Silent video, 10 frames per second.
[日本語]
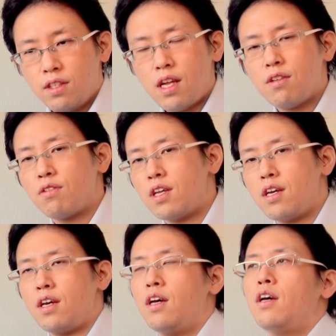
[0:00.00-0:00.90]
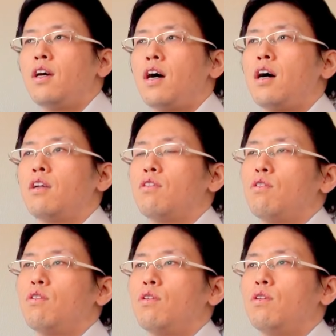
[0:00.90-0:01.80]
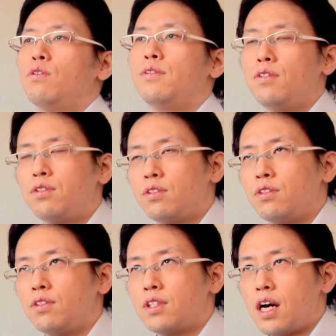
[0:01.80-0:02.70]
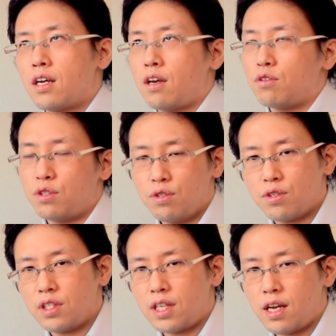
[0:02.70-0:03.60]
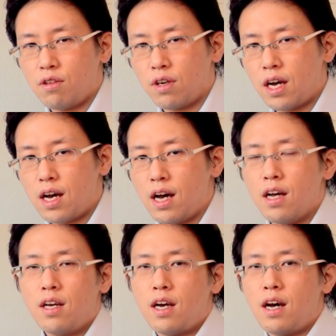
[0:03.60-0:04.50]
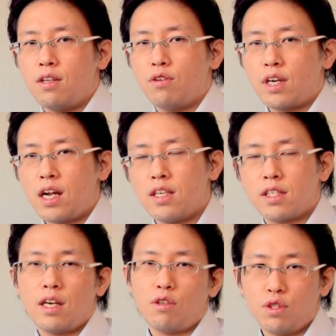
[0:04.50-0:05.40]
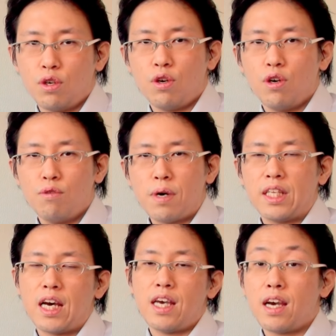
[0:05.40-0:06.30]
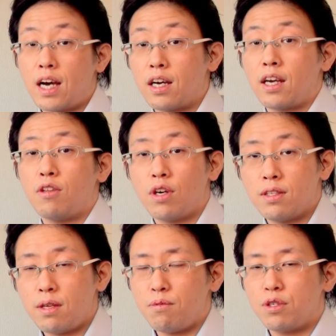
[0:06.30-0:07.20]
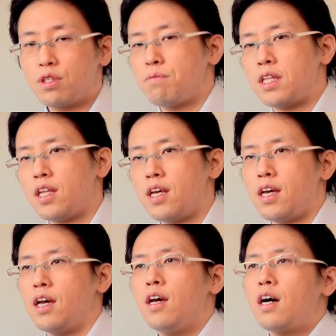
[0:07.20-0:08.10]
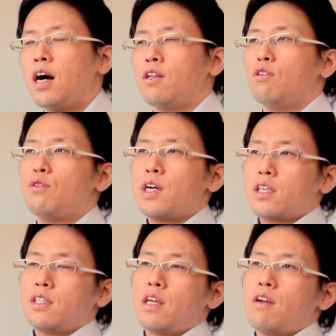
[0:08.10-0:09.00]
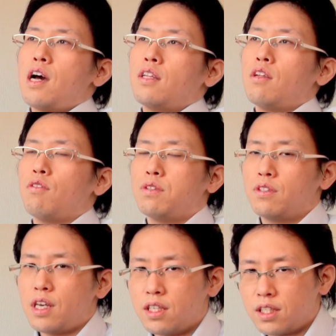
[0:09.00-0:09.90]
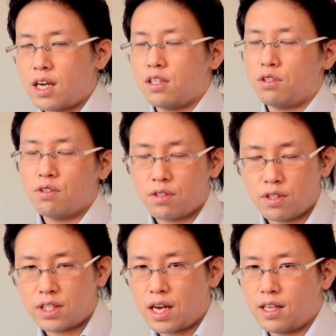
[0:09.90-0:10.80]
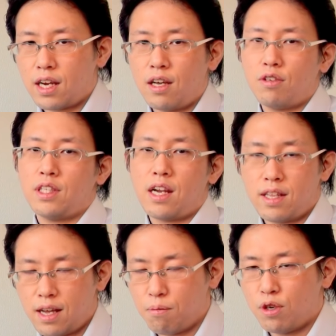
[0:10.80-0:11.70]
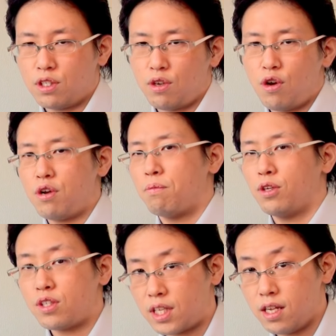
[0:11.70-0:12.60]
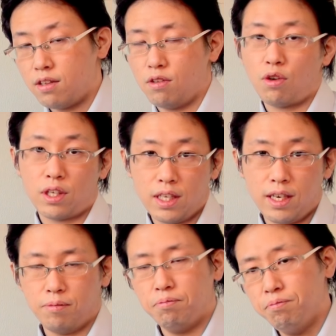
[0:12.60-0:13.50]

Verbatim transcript: なのであの夫婦関係を修復したいとかあの彼氏彼女、まあ、内縁関係とか全部含めてあの浮気してる相手と復縁したい修復したい仲良くなりたいもう一度よりを戻したいっていう時に